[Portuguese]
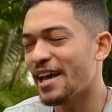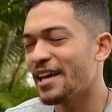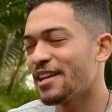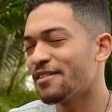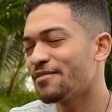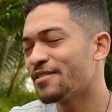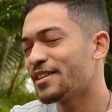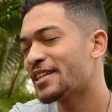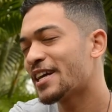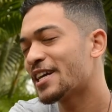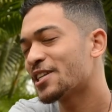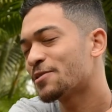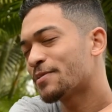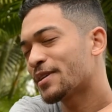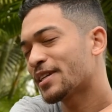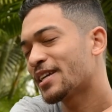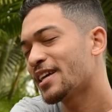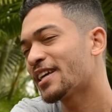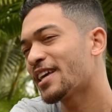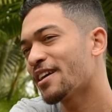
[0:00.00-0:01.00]
É, na verdade,
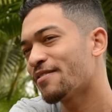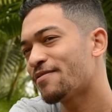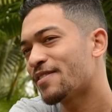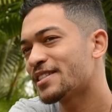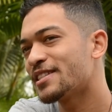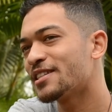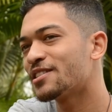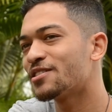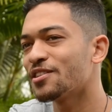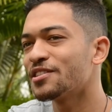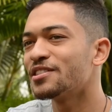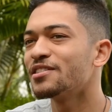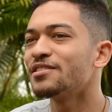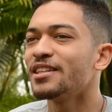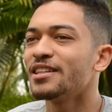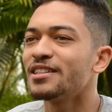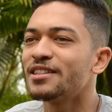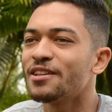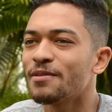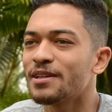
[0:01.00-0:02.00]
para quem quer fazer sozinho
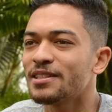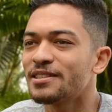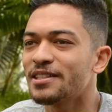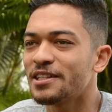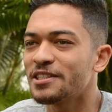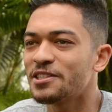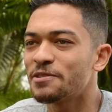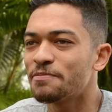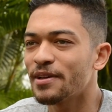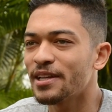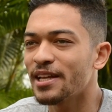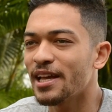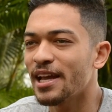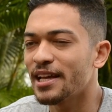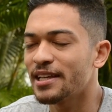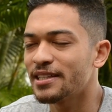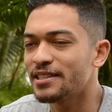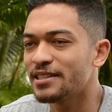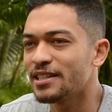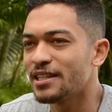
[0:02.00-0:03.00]
tem que ter uma certa
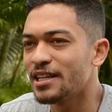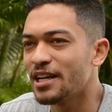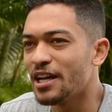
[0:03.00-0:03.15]
experiência.